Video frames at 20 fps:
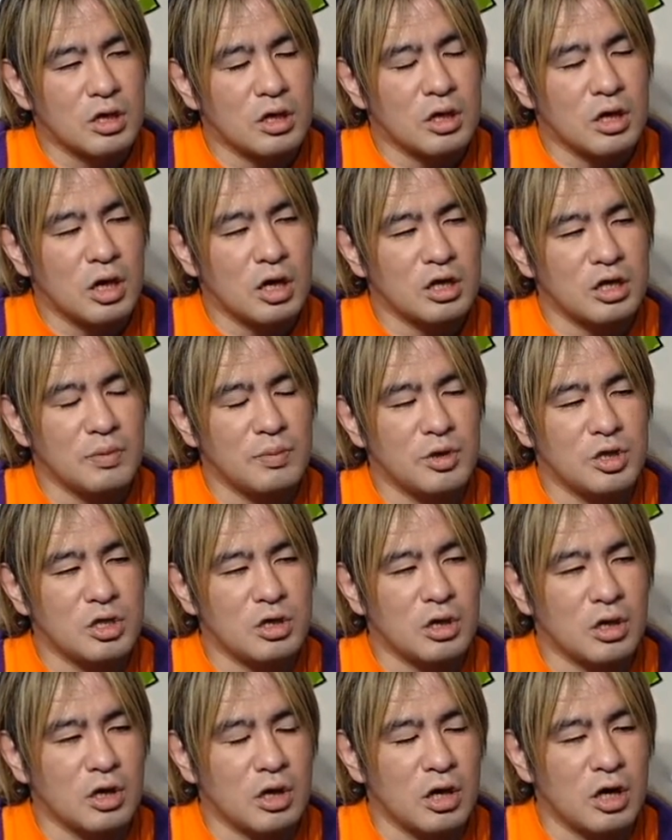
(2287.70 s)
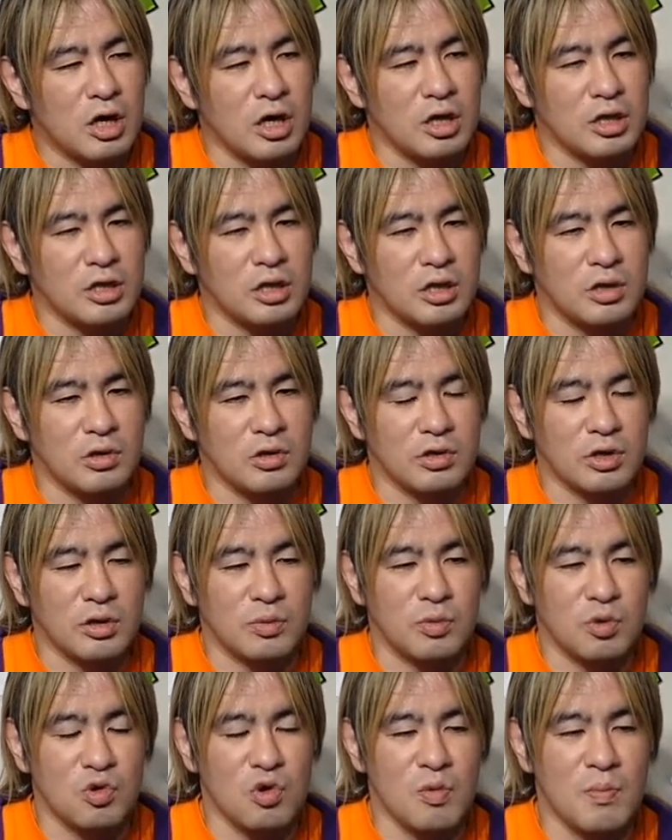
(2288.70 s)
花道から帰ってくるのに
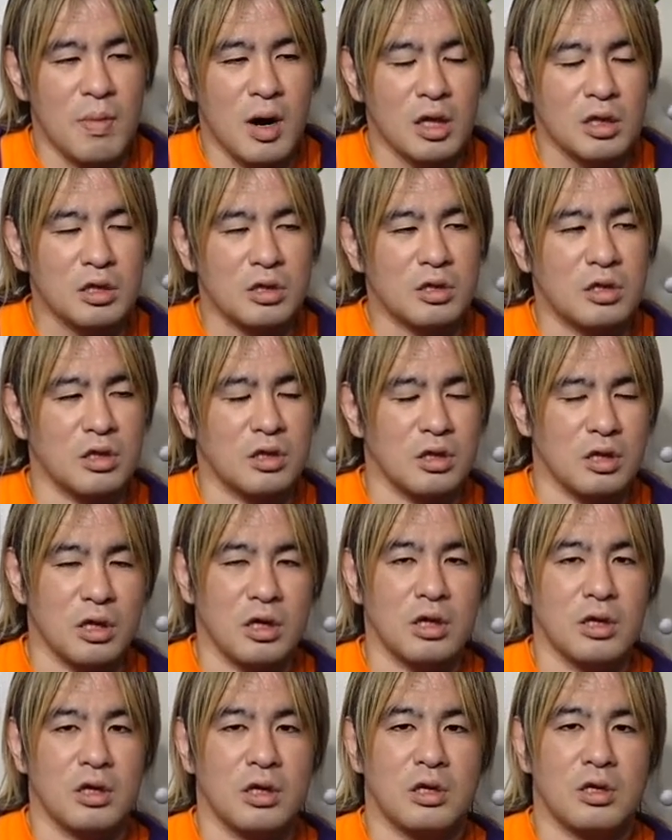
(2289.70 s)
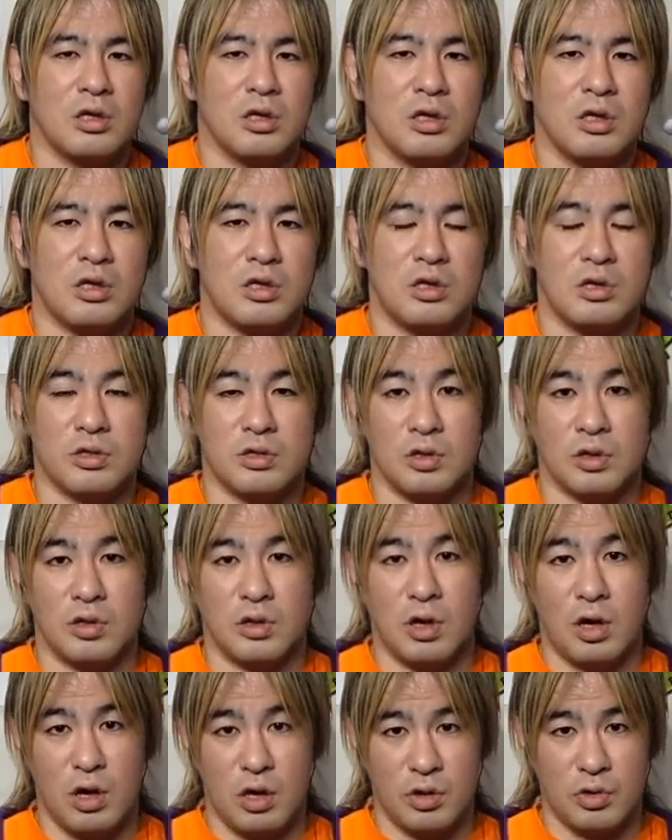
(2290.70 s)
僕を待ってて、リッキーさんが
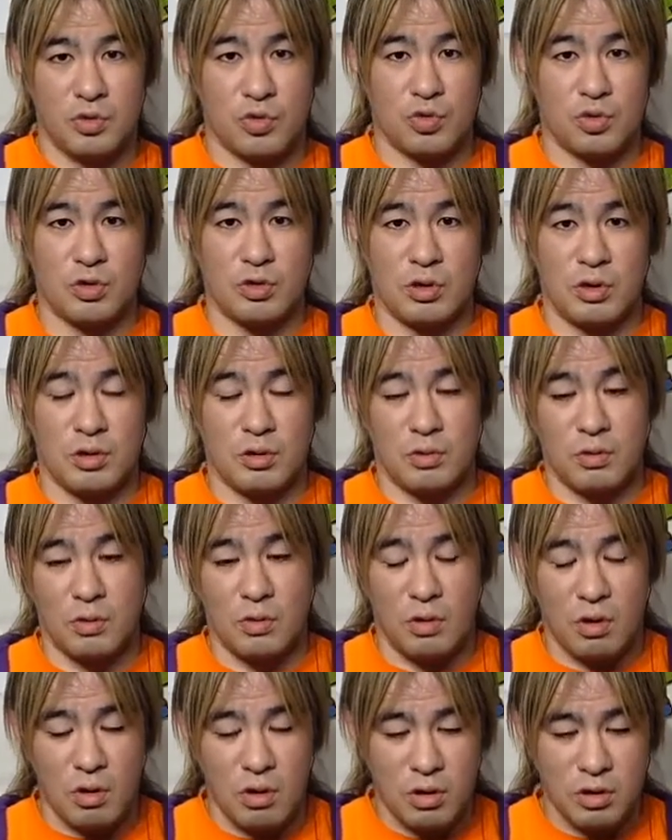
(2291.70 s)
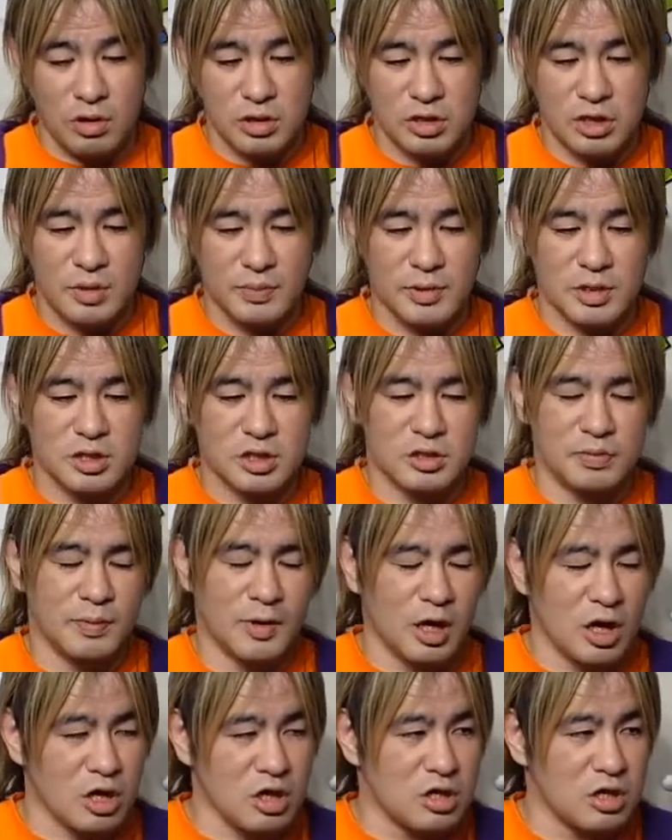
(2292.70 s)
拍手しながら「おおイサミ素
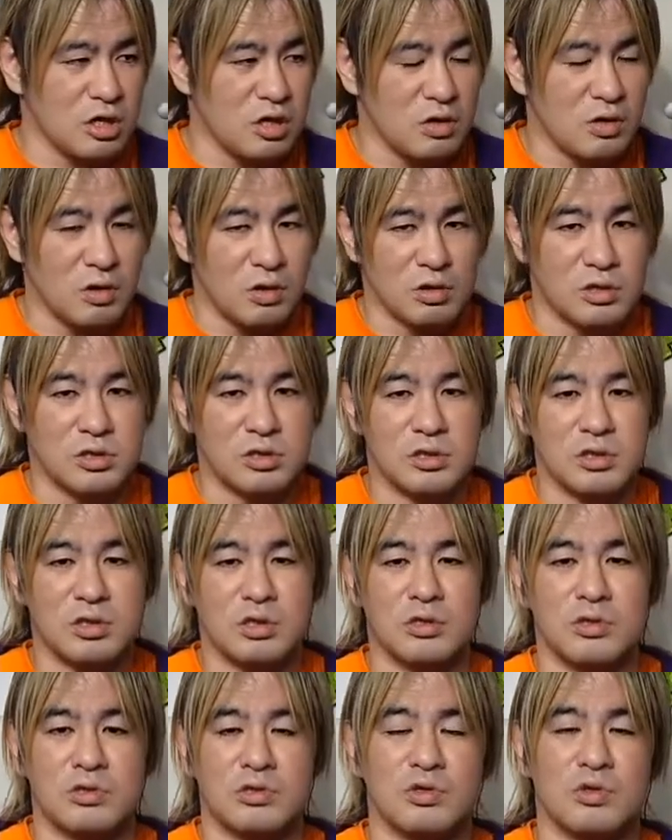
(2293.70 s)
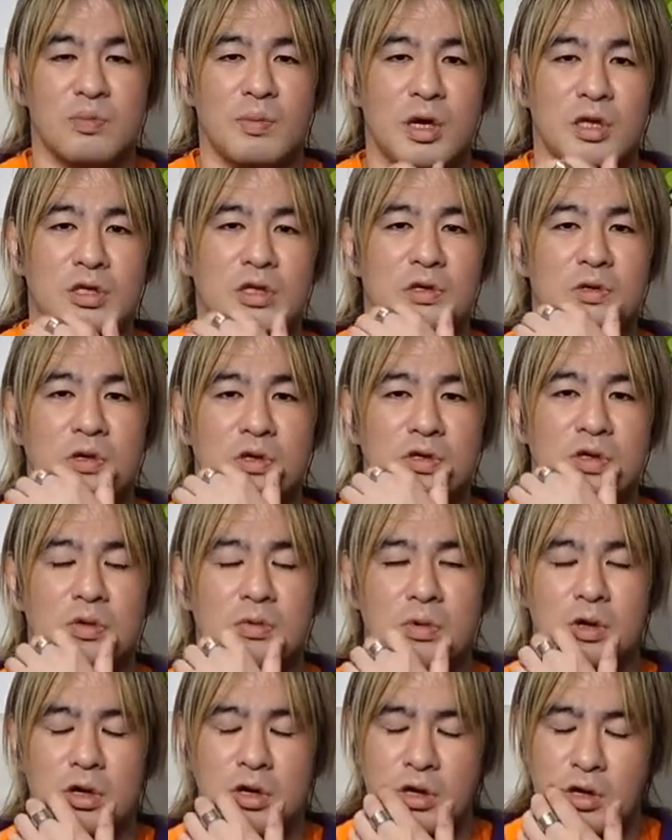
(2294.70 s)
晴らしいよ」っつってずっと待ってくれたの
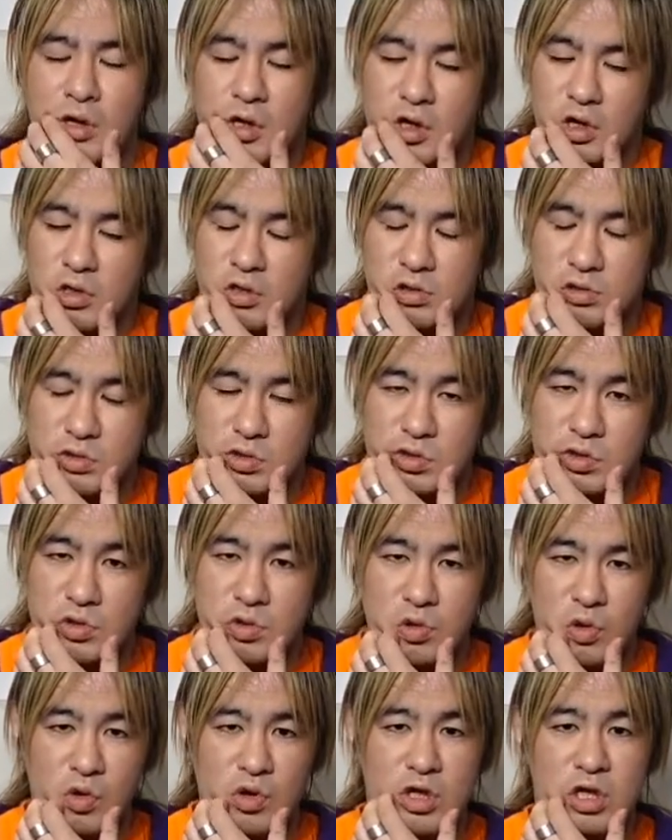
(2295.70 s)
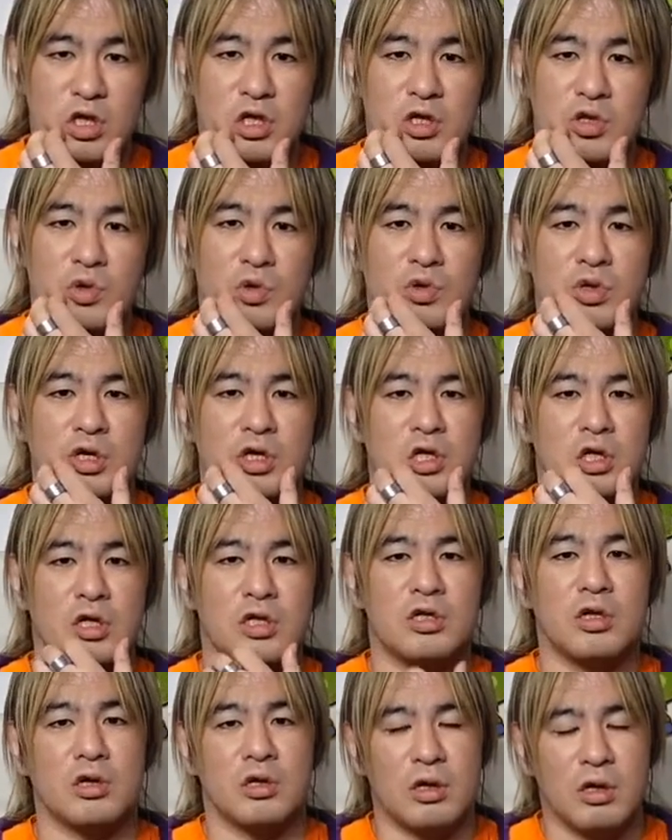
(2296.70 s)
はすごい印象的で
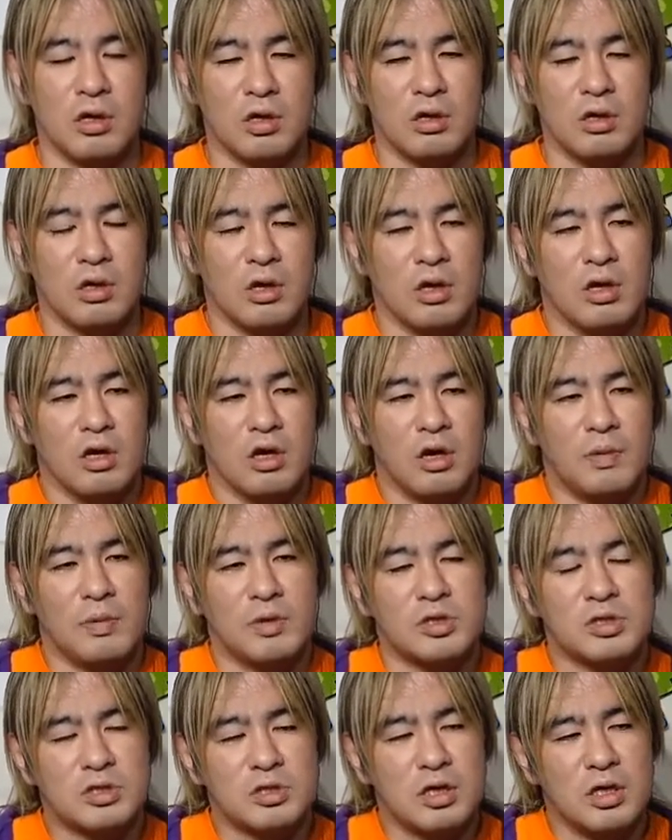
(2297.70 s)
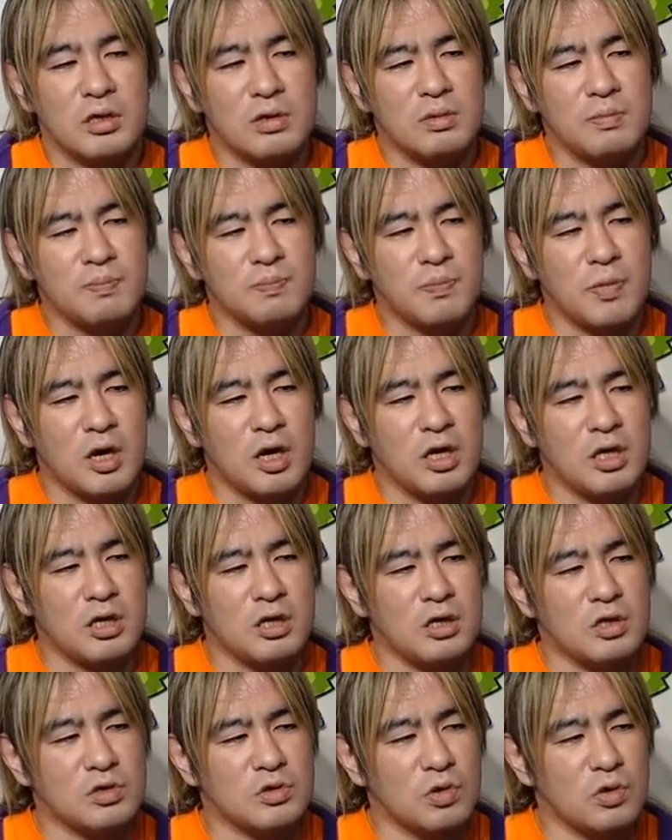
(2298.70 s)
したね。やっぱ先輩
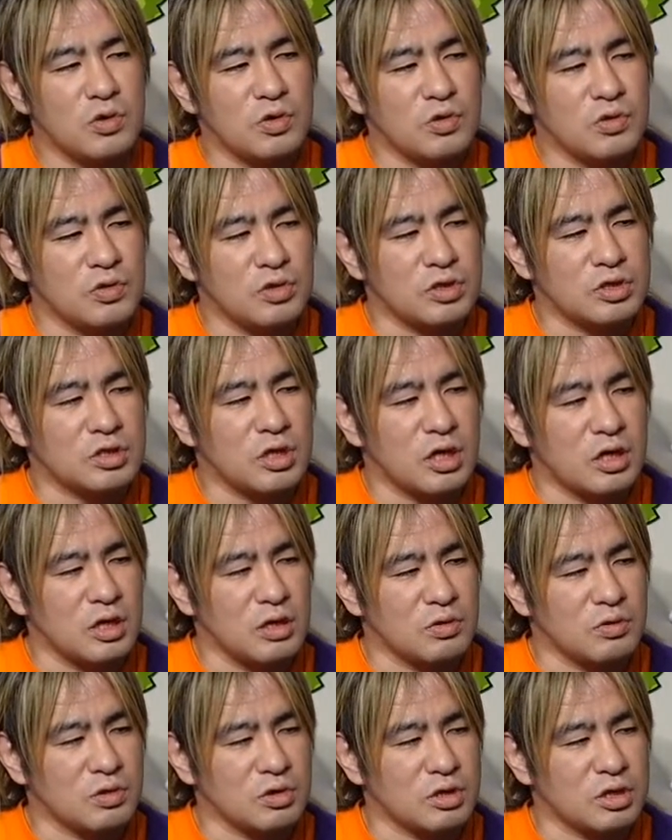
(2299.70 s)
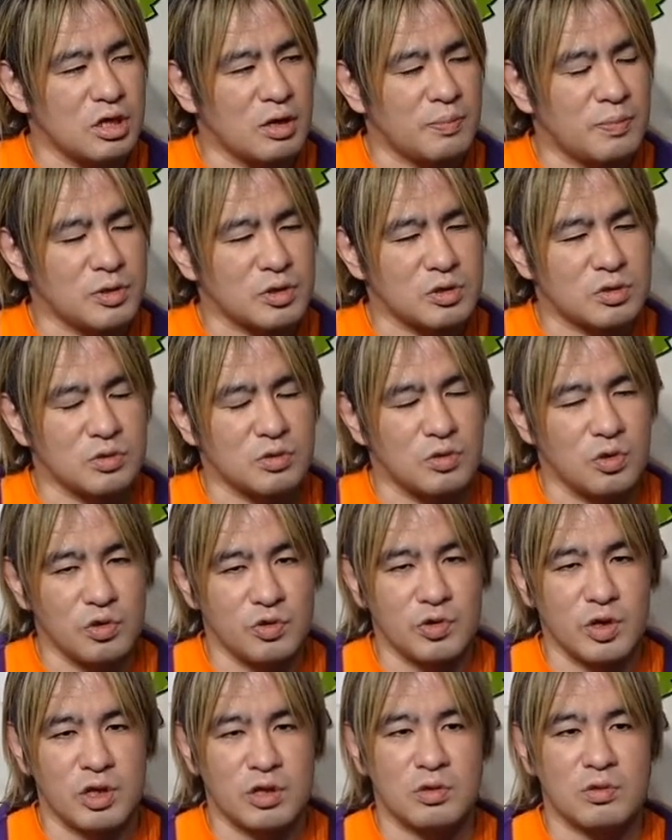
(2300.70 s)
にそういうふうにされるのってやっぱすごい
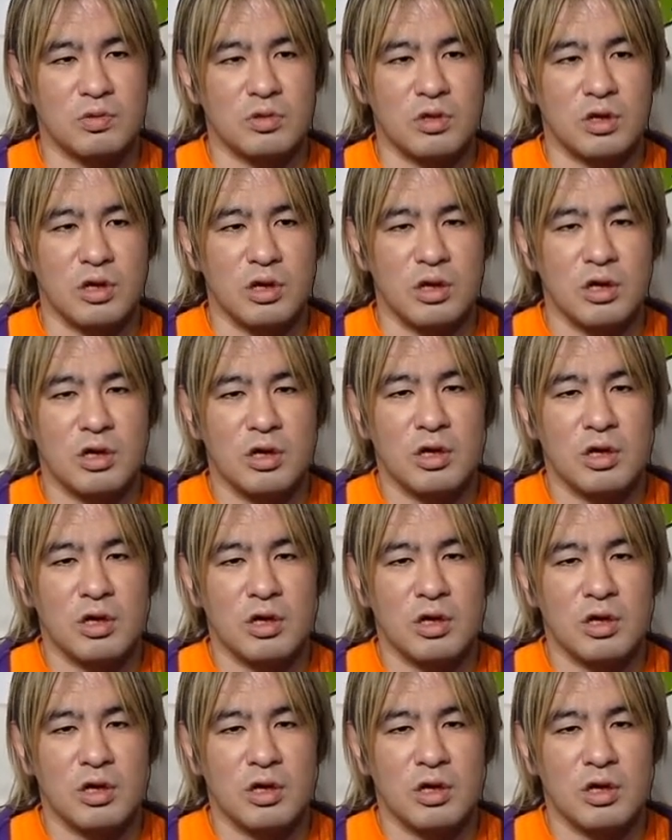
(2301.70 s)
嬉しくて、